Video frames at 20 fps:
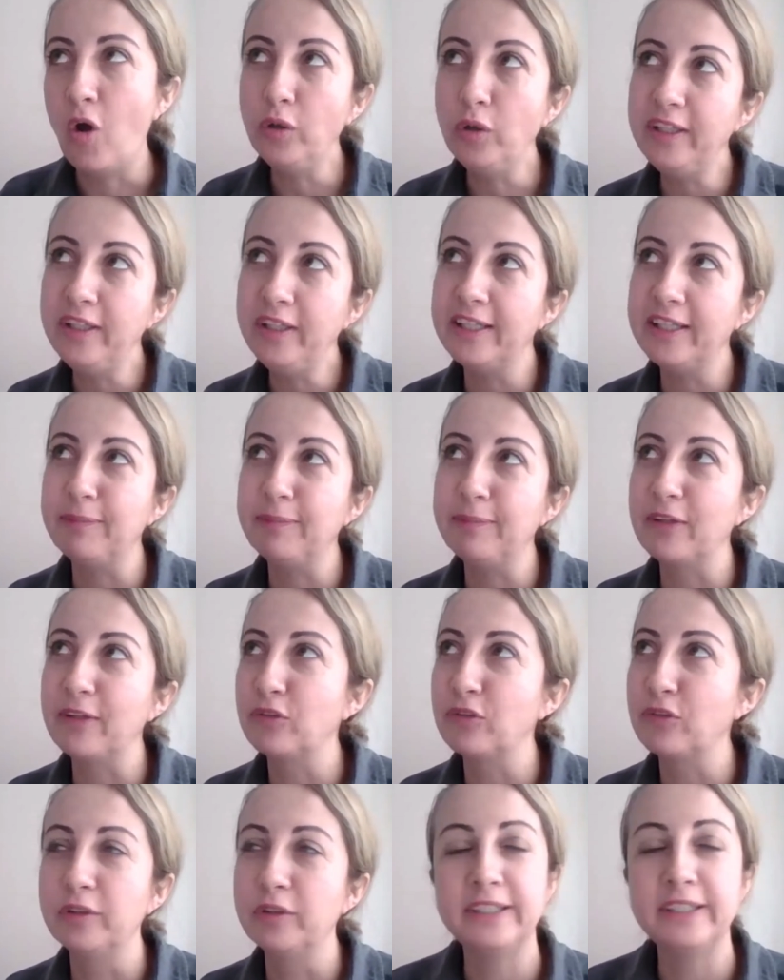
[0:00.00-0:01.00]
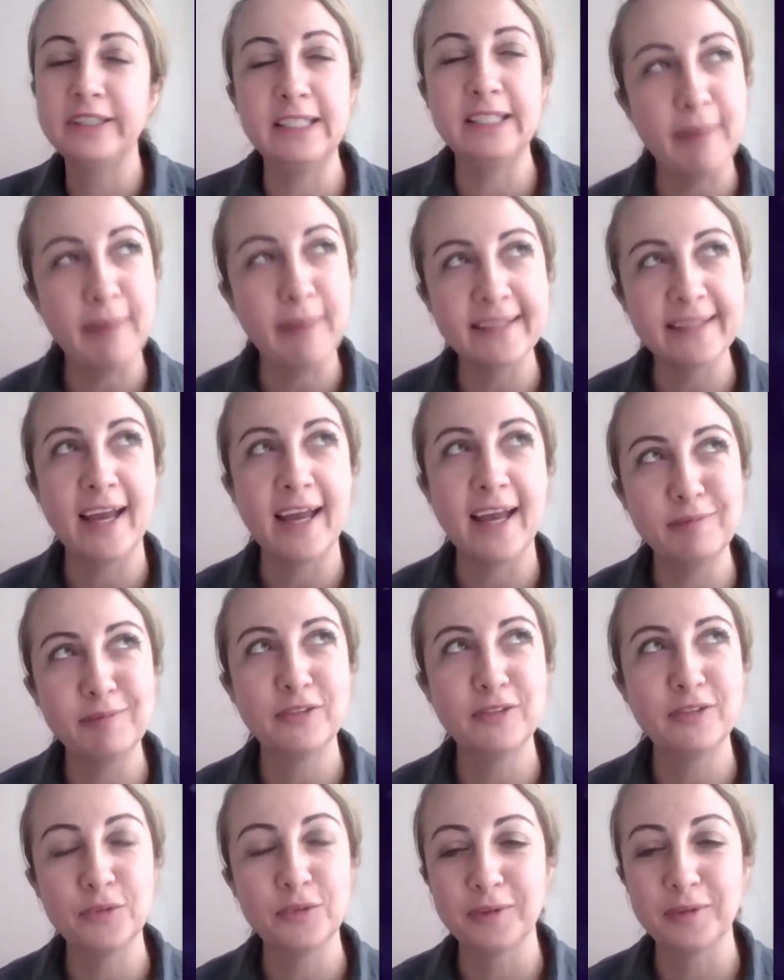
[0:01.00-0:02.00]
O niye gitmek zorunda değil ben
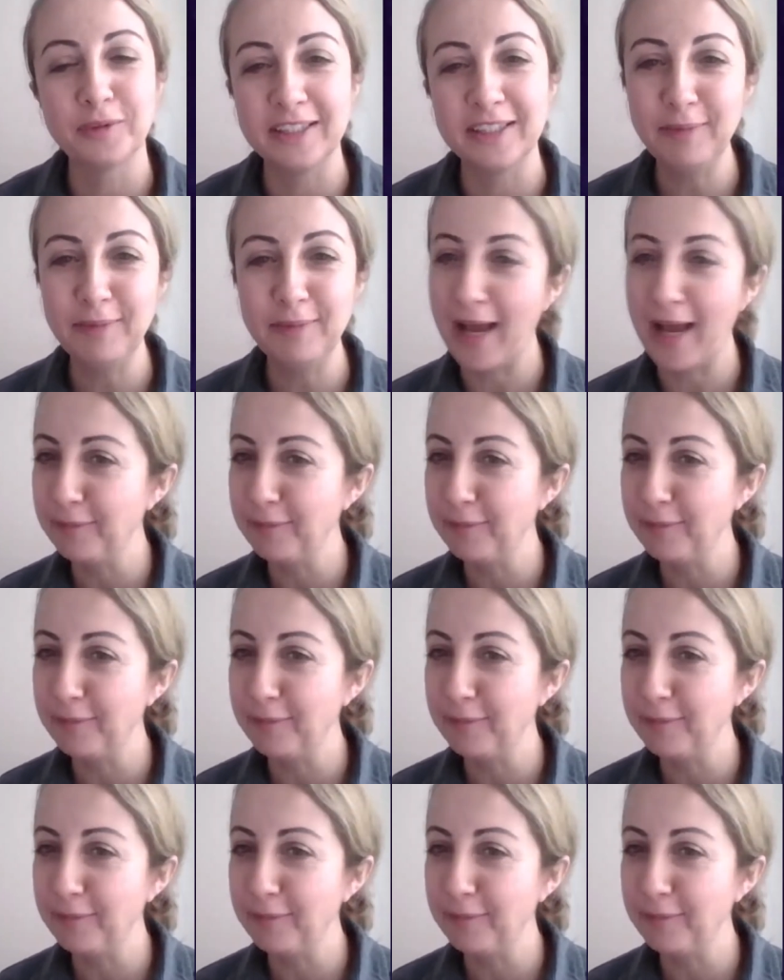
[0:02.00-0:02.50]
gelmek zorundayım?